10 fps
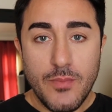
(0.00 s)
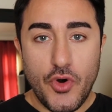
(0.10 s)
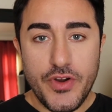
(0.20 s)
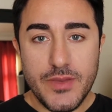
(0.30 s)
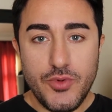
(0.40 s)

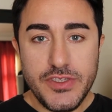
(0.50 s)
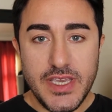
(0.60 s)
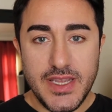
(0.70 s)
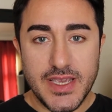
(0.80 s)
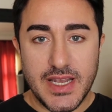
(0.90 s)
Bu arada bu
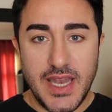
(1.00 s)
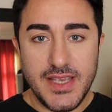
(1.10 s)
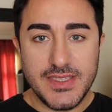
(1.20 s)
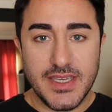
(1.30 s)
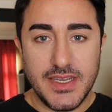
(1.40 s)
serideki
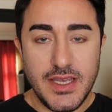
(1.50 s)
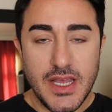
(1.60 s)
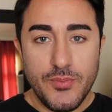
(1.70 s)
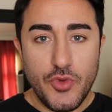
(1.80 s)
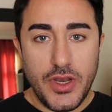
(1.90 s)
lensleri
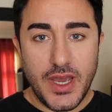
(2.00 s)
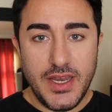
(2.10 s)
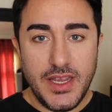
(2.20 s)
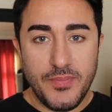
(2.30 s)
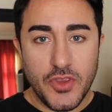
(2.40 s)
böyle
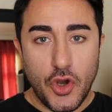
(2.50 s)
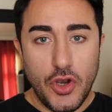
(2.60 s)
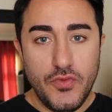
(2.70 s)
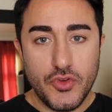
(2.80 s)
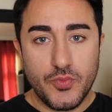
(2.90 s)
hani
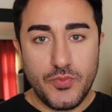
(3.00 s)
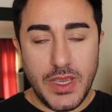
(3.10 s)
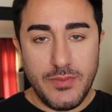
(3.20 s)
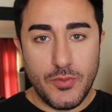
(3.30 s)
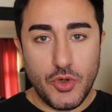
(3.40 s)
Hollywood
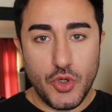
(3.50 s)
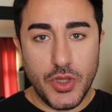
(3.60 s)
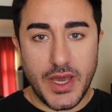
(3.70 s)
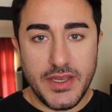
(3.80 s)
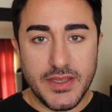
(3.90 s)
Baby
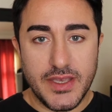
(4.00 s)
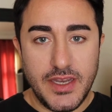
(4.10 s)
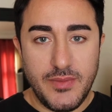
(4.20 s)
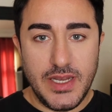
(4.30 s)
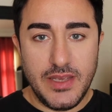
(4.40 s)
Blue'lar ya da
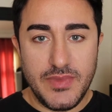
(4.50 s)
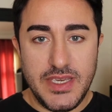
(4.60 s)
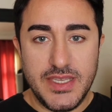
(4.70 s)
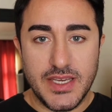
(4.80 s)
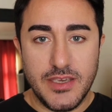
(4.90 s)
ne bileyim
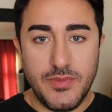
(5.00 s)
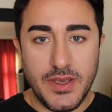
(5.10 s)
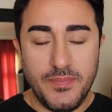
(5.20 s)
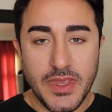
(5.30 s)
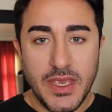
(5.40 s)
Ida gibi,